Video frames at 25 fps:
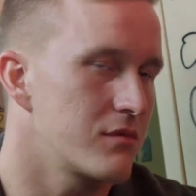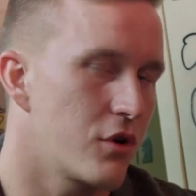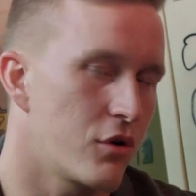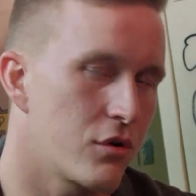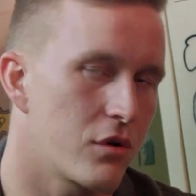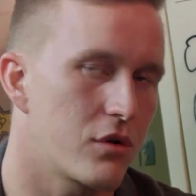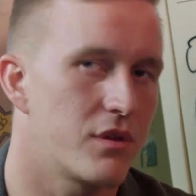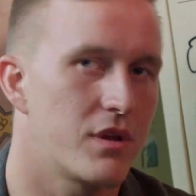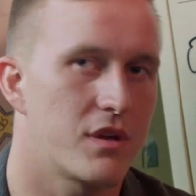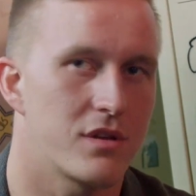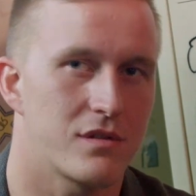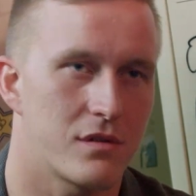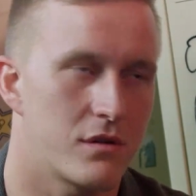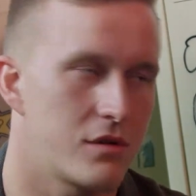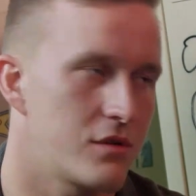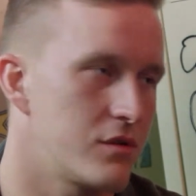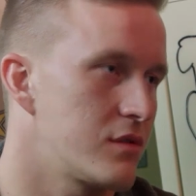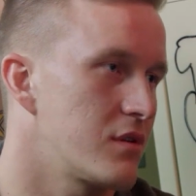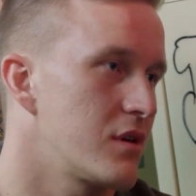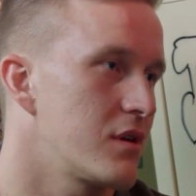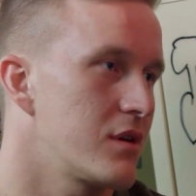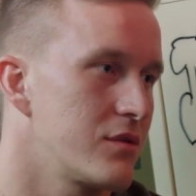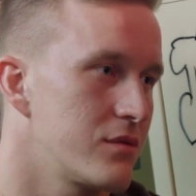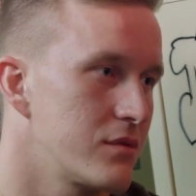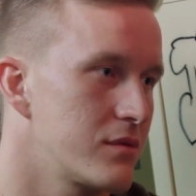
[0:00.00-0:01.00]
Google go Dancer, не
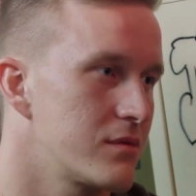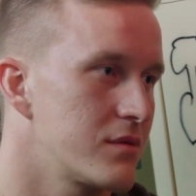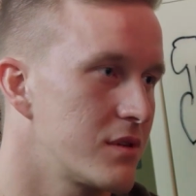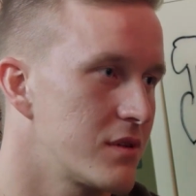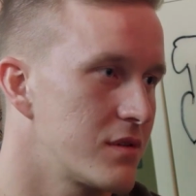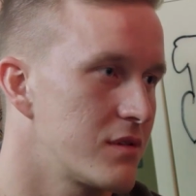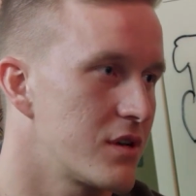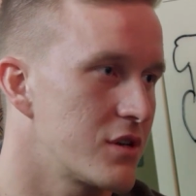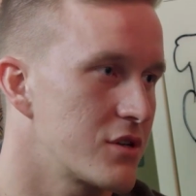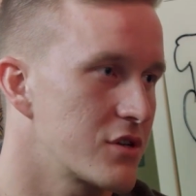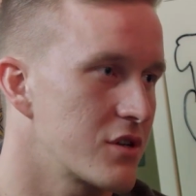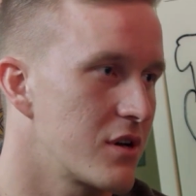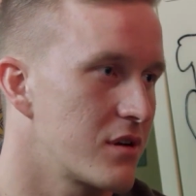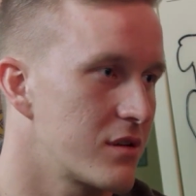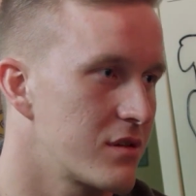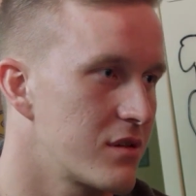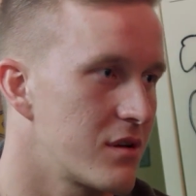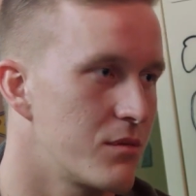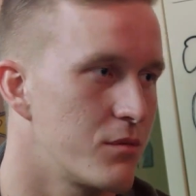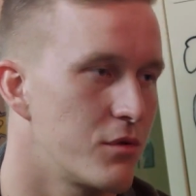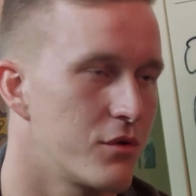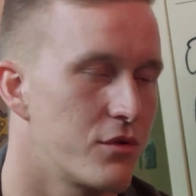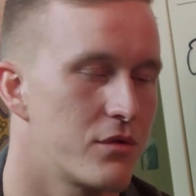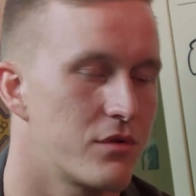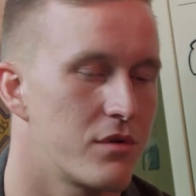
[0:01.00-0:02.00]
знаю, ты знаешь, как это
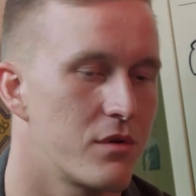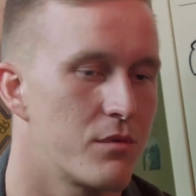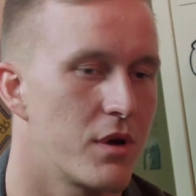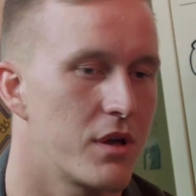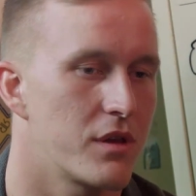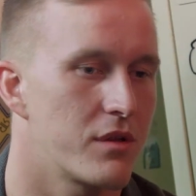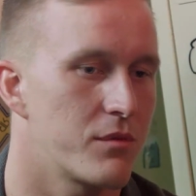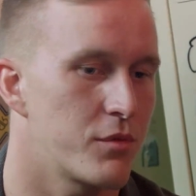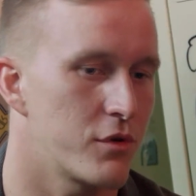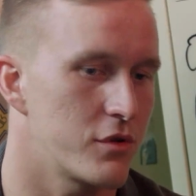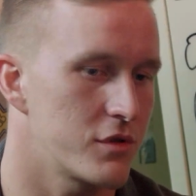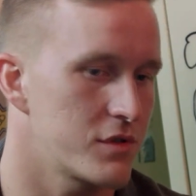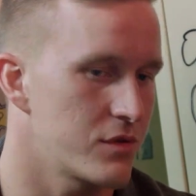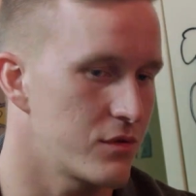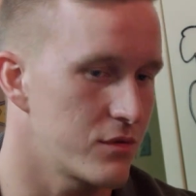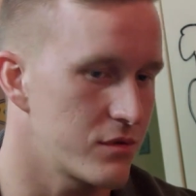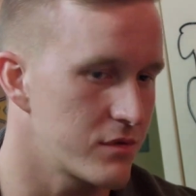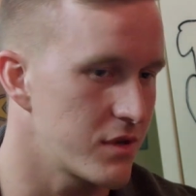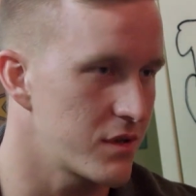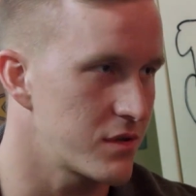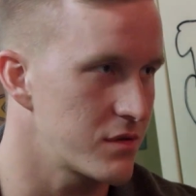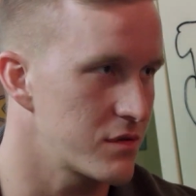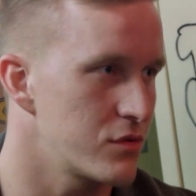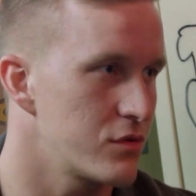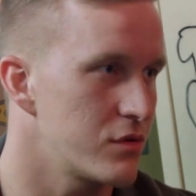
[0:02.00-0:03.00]
работают ребята, просто вот
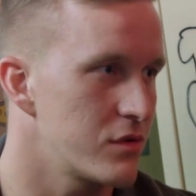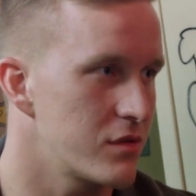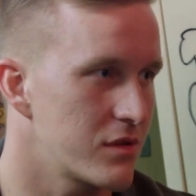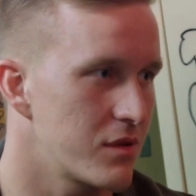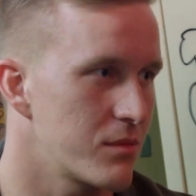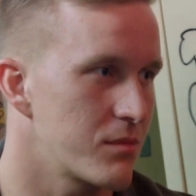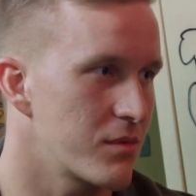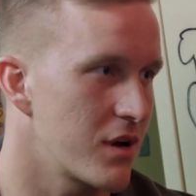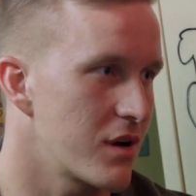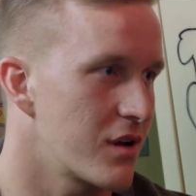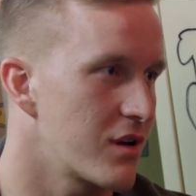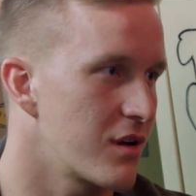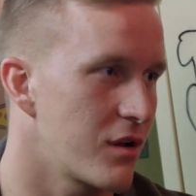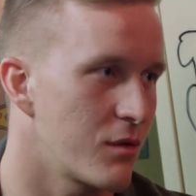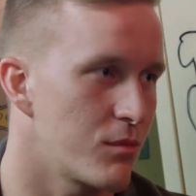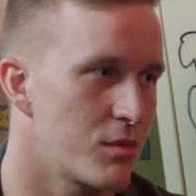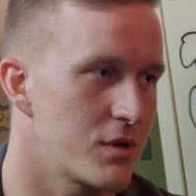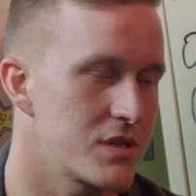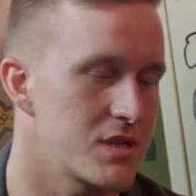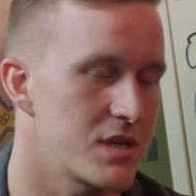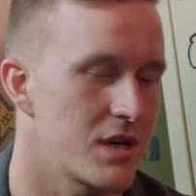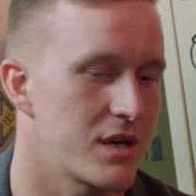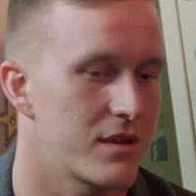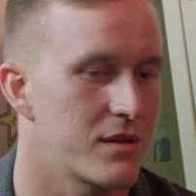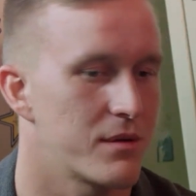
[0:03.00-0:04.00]
танцуют там, как
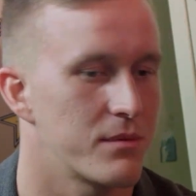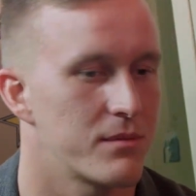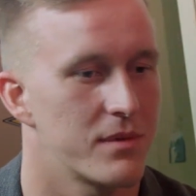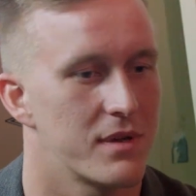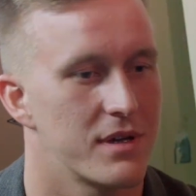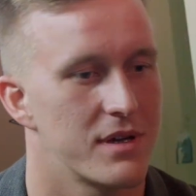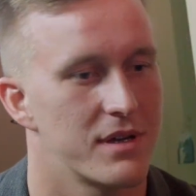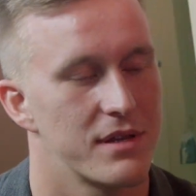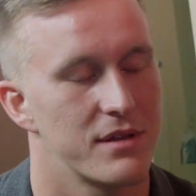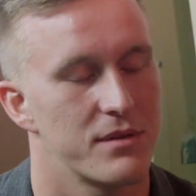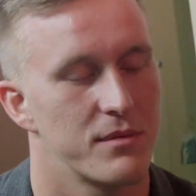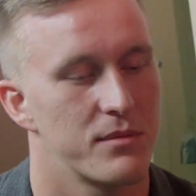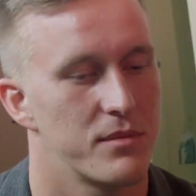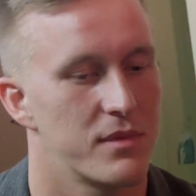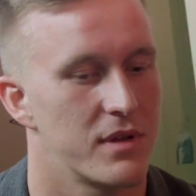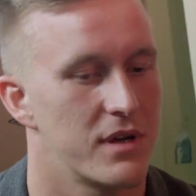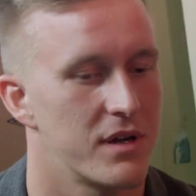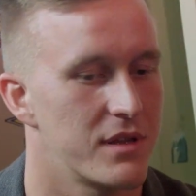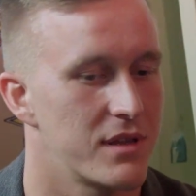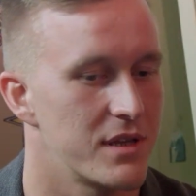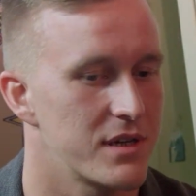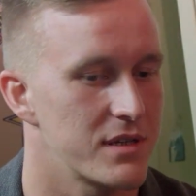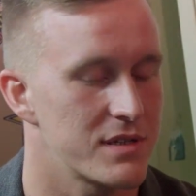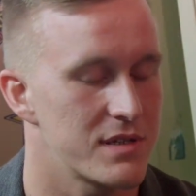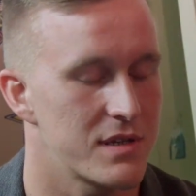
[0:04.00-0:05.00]
колбаса там на, там,
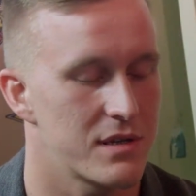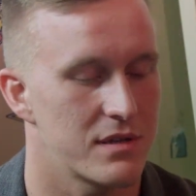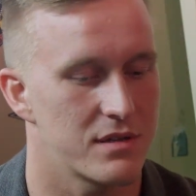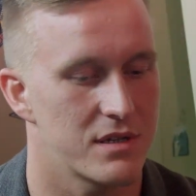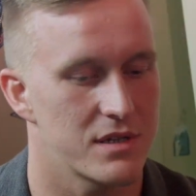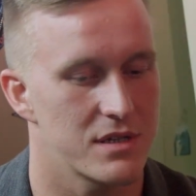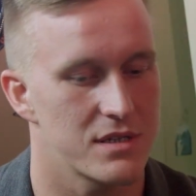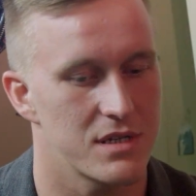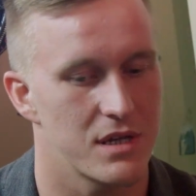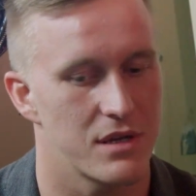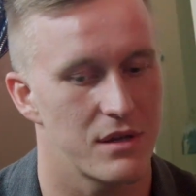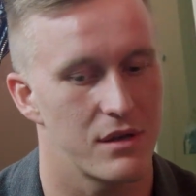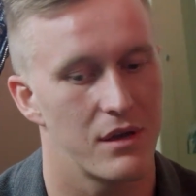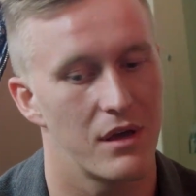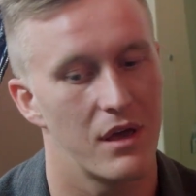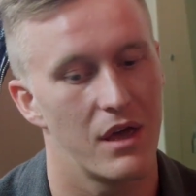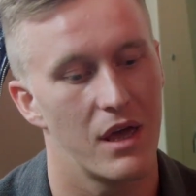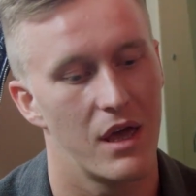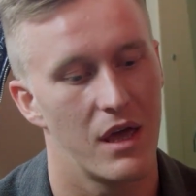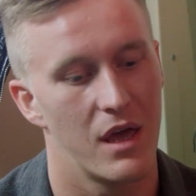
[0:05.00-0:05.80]
на, на, на сцене.